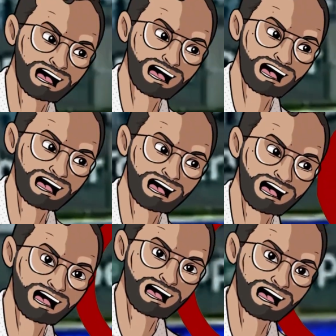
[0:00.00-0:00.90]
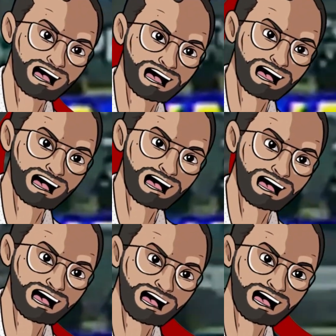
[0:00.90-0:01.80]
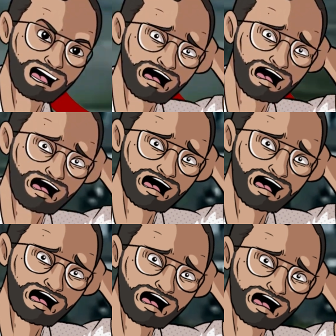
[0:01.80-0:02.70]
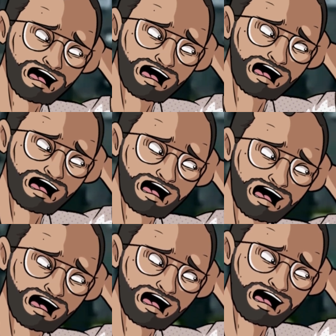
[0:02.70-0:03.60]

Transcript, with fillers: la silueta que pasó corriendo? Va de nuevo, pero en cámara